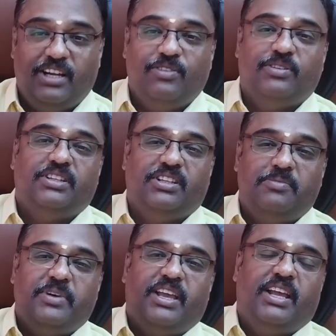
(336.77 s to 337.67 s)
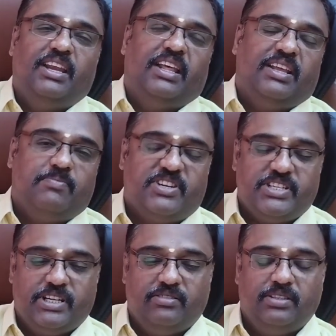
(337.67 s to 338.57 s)
லண்டனுக்கு வந்து திரும்ப எகை நிறைய
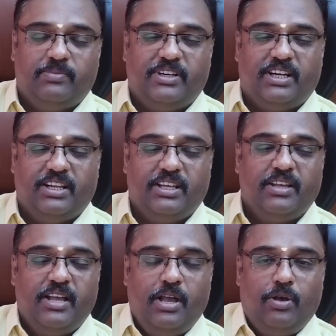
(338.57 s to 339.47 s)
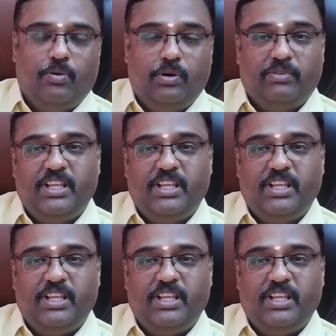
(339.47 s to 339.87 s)
பிரச்சனைகள் வந்து பண்ணுறாங்க ஒரு